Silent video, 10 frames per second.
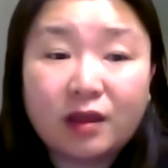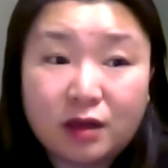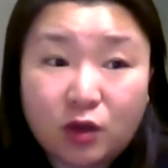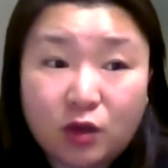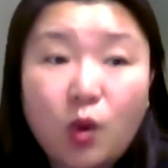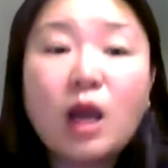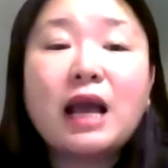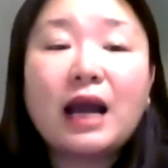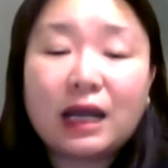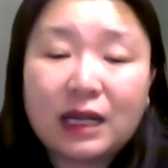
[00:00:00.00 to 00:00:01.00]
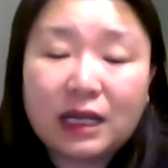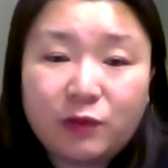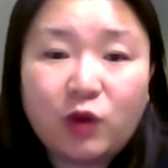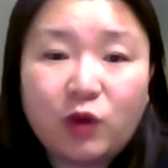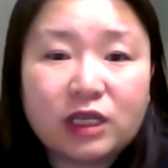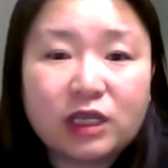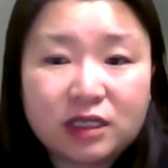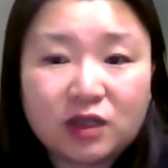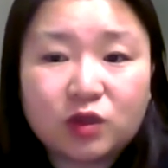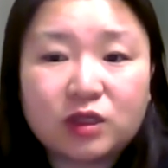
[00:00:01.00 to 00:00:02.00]
그리고 하나님이
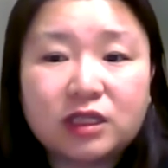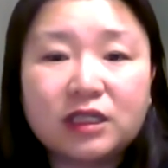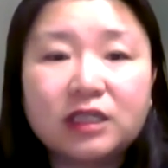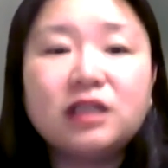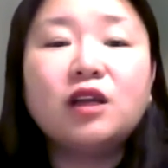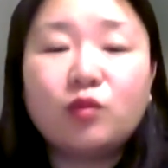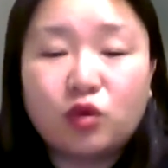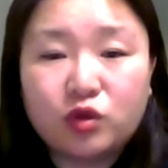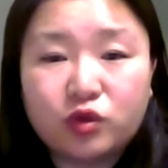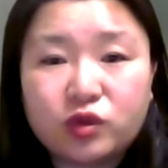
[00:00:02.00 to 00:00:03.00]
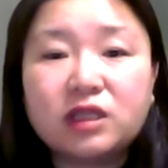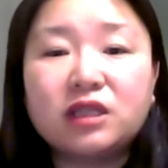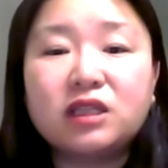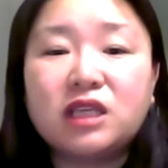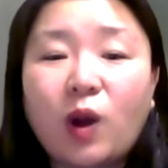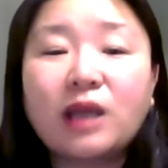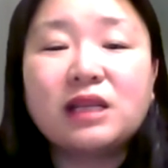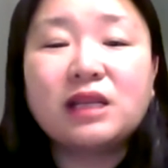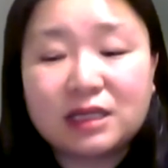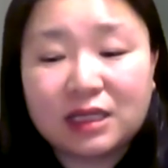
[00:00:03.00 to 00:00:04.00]
원하시는 것들을 볼 수 있는
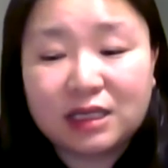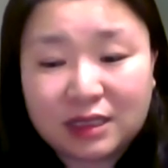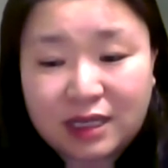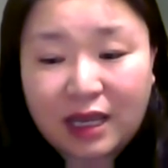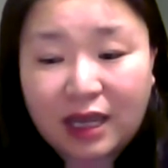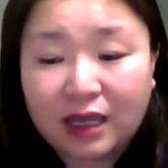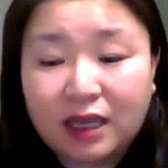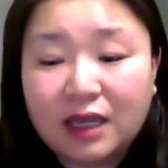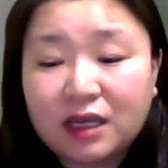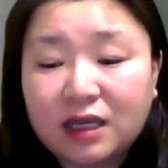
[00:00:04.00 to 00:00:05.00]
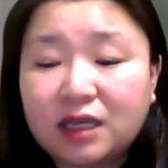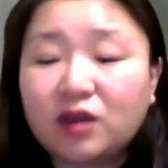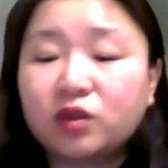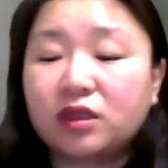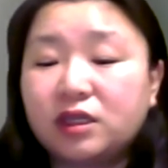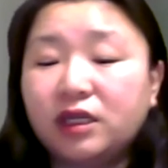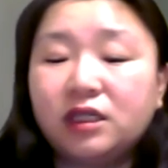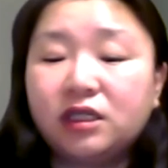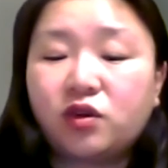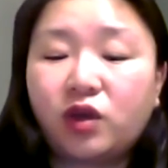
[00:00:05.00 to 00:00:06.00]
영안을 가진 인생. 이것들을
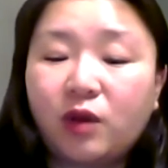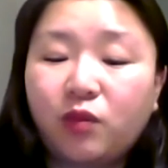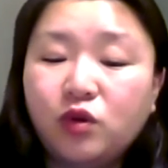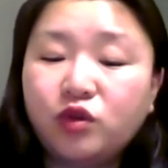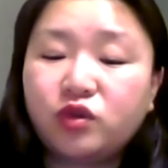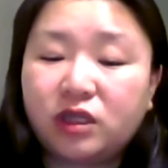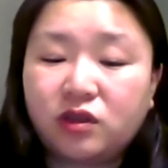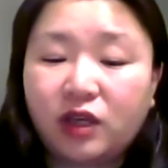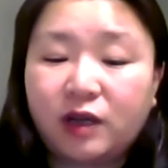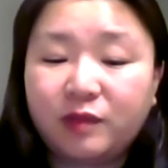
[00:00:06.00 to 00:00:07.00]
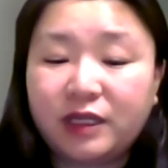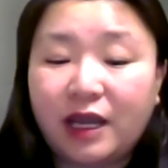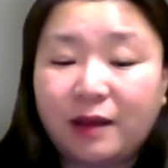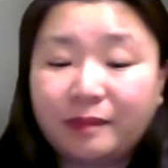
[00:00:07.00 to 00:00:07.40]
저희가 볼 수 있어야 합니다.